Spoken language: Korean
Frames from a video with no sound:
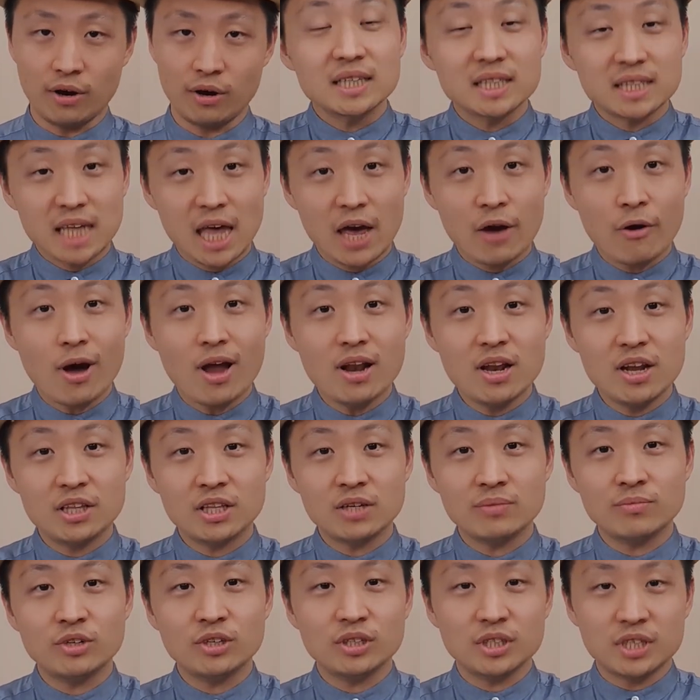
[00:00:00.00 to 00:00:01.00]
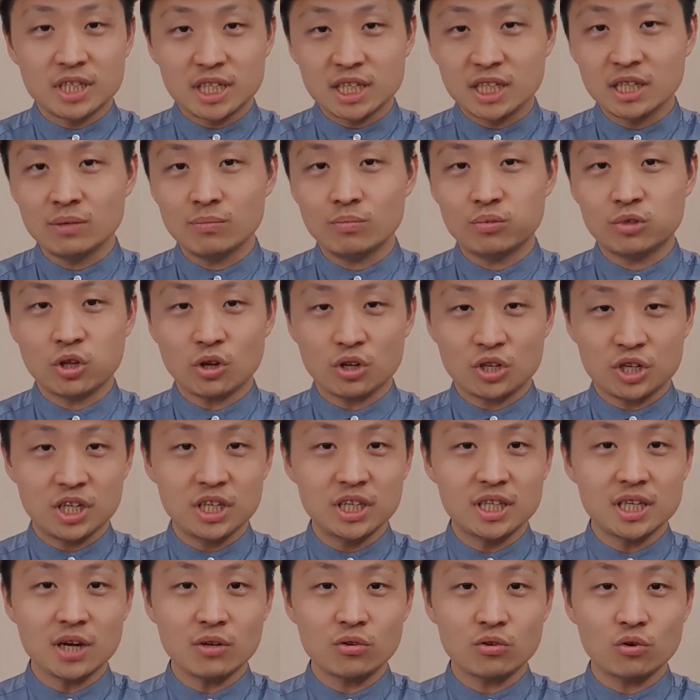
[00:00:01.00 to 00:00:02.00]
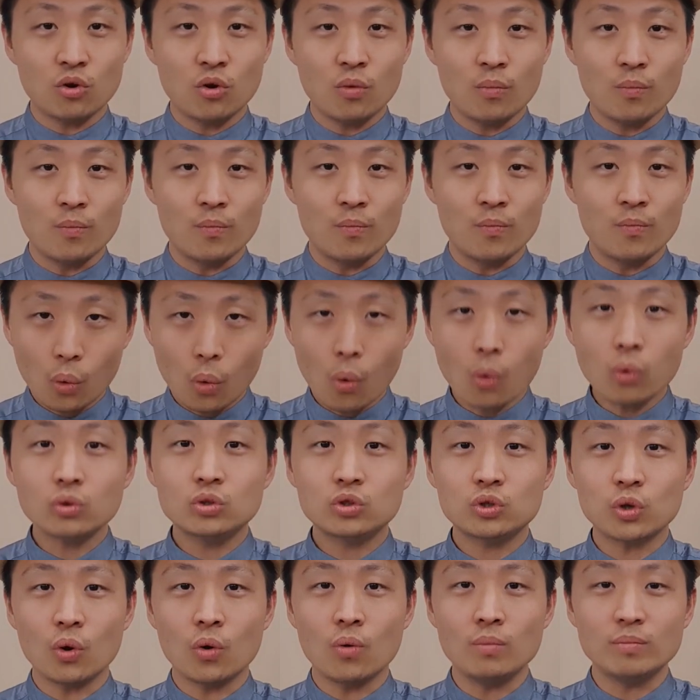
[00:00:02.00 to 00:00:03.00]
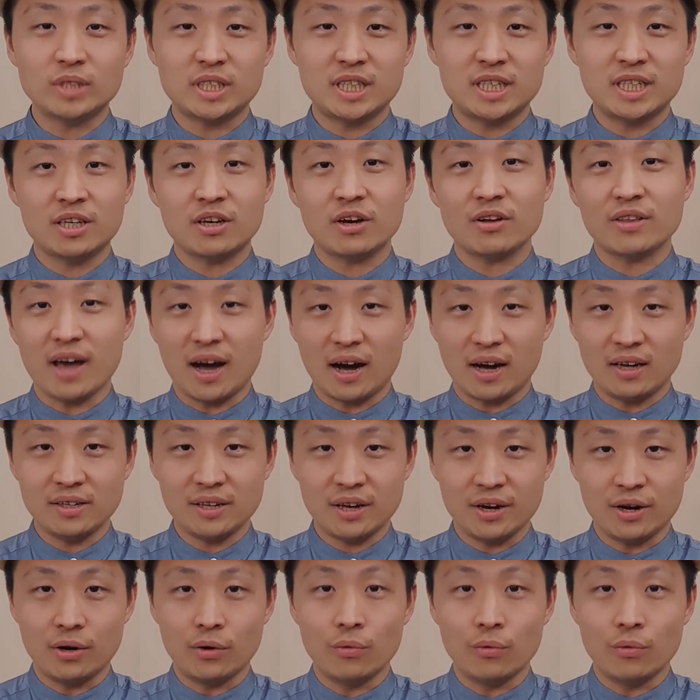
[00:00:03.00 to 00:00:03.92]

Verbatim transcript: 생활 리듬은 지금부터 진짜 좀 꼭좀 좀 지켜나가세요.